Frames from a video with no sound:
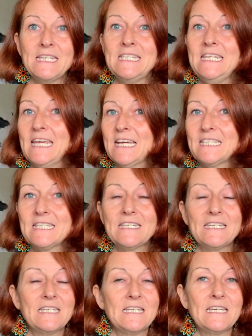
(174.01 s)
Die
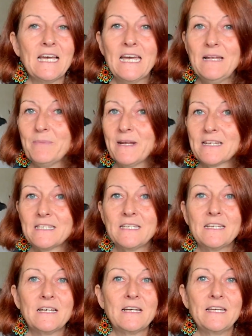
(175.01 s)
Ärzte,
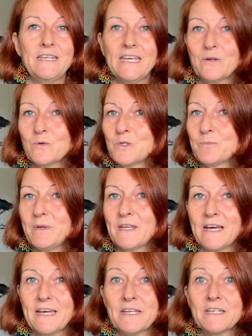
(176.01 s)
Heilpraktiker,
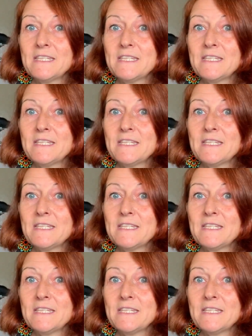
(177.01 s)
Ernährungsberater,